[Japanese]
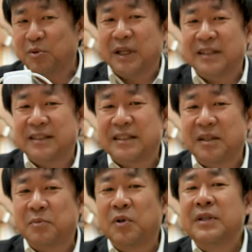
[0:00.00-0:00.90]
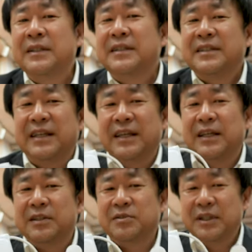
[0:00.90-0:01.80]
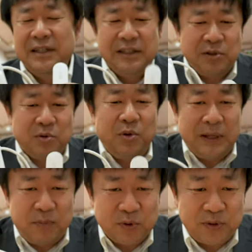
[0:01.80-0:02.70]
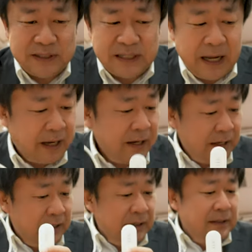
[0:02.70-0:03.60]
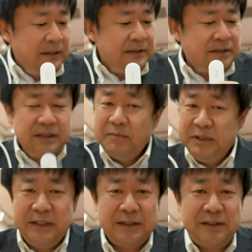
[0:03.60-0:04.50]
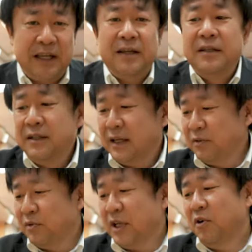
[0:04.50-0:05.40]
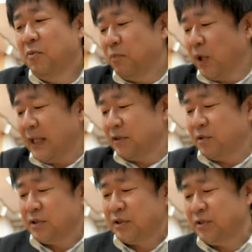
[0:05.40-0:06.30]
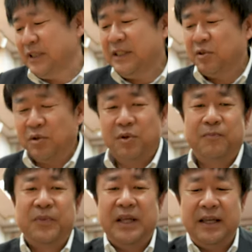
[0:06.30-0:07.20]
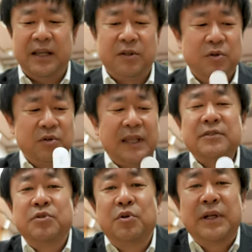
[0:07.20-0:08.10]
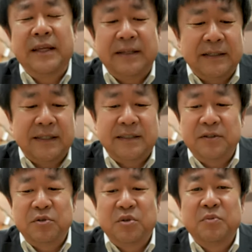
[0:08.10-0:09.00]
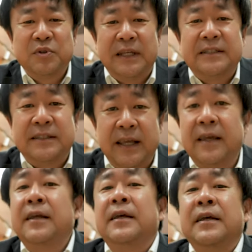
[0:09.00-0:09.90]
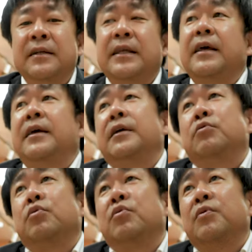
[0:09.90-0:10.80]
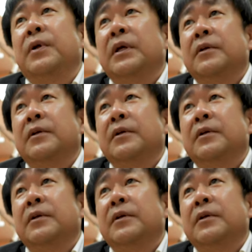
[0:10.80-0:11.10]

ころなんですけども、えー、速報レポートでした。あ、ちなみにですね、あの、レオンポケット3と、えっ、ー、と、タグを連携させることもできて、で、えっ、ー、と、